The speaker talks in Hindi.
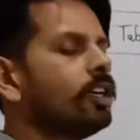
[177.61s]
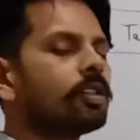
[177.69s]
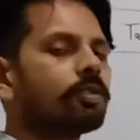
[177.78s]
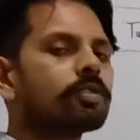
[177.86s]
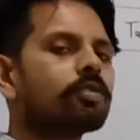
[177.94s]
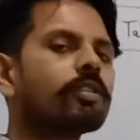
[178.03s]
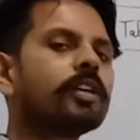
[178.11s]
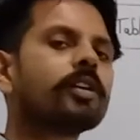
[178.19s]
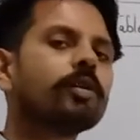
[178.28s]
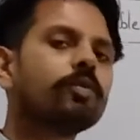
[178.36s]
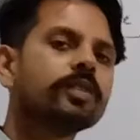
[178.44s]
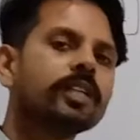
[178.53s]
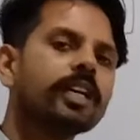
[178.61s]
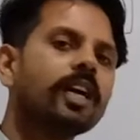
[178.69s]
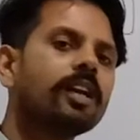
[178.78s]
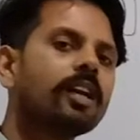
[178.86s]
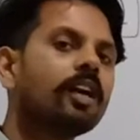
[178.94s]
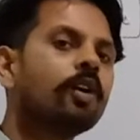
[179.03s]
तो उसको कंक्लूजन
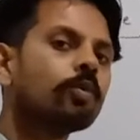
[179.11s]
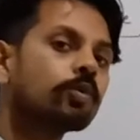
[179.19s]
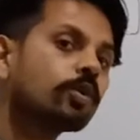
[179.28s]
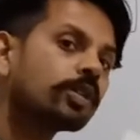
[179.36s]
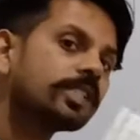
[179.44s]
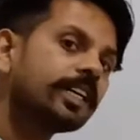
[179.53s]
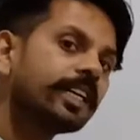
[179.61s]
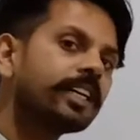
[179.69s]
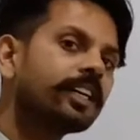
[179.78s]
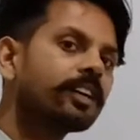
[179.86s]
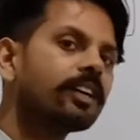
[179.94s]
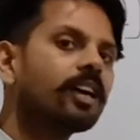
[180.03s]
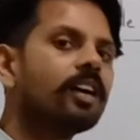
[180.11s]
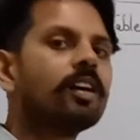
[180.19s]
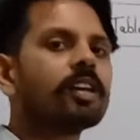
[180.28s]
निकालना उसको स्टडी करना